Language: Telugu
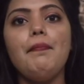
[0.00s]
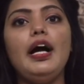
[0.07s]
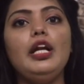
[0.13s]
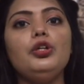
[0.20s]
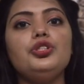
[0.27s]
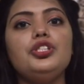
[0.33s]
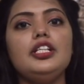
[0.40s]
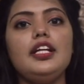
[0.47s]

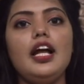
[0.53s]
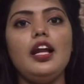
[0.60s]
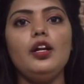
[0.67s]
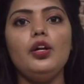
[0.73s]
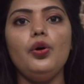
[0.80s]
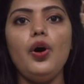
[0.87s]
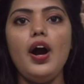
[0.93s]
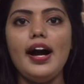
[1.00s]
పలు
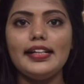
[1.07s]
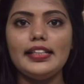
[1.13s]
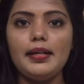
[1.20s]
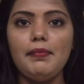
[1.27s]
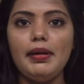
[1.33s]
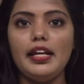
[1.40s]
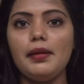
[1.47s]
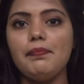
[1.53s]
జిల్లాలలో
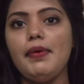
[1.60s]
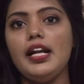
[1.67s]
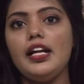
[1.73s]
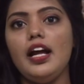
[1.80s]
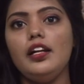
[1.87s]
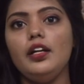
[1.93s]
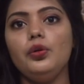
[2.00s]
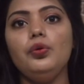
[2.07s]
అక్రమ
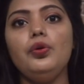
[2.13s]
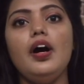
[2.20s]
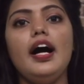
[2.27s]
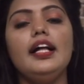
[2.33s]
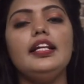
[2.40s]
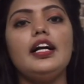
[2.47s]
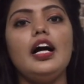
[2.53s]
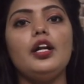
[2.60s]
నిర్మాణాలను
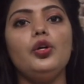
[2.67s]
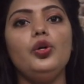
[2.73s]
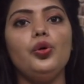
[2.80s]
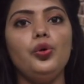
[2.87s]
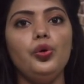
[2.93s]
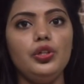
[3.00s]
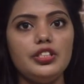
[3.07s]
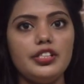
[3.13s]
అధికారులు
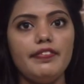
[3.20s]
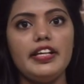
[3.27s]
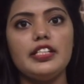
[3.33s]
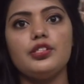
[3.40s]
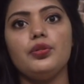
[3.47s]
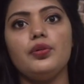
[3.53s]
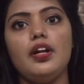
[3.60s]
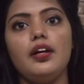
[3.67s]

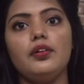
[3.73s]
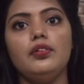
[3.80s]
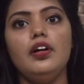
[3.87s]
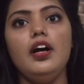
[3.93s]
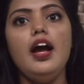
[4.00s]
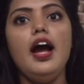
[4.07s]
కూల్చివేస్తున్నారు